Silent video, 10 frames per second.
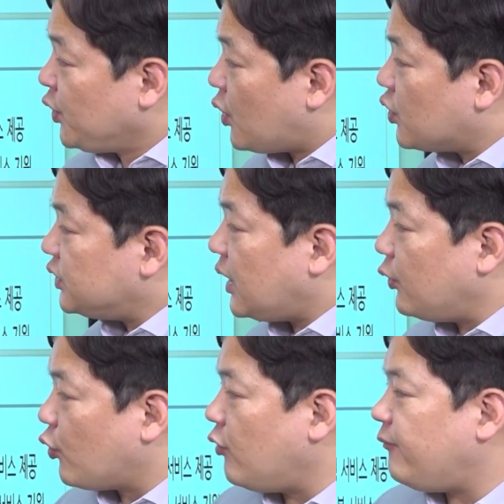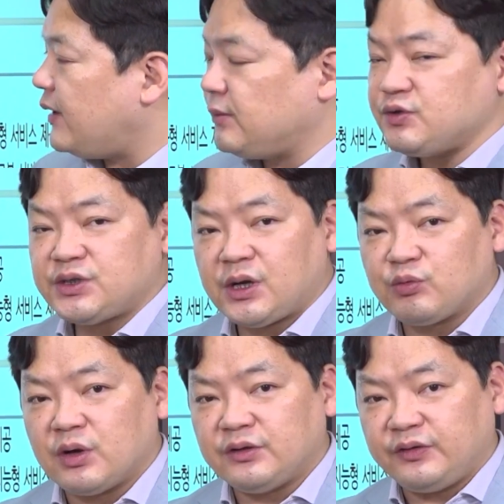거기다가 로컬
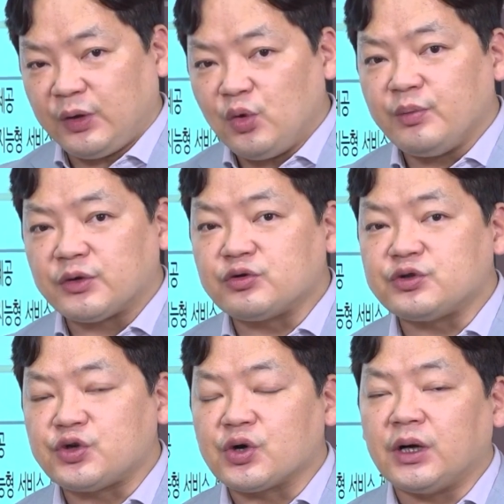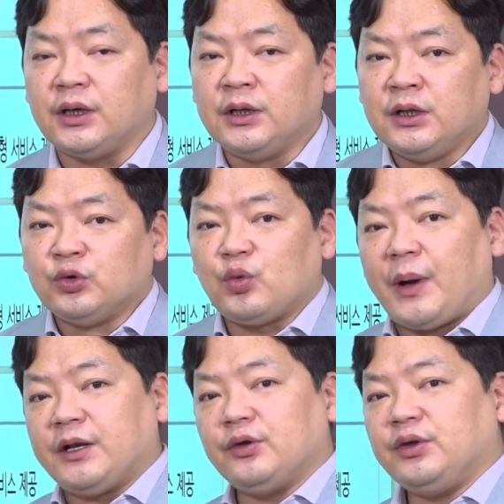5G라고 하는 새로운 매출처가 또
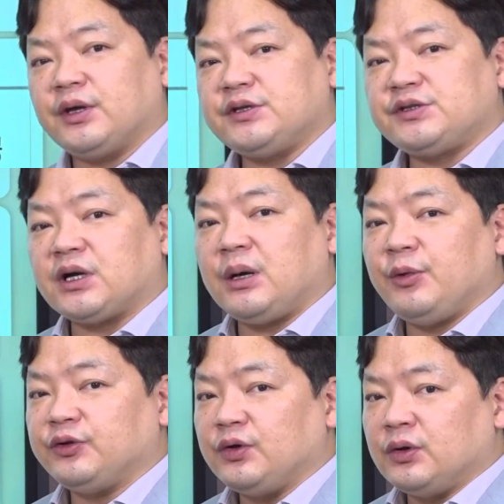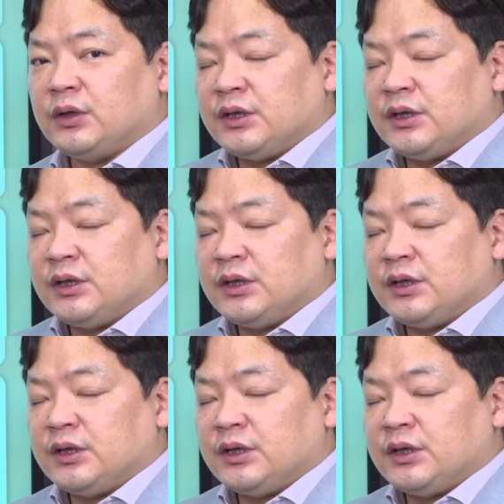발견되기 시작하면서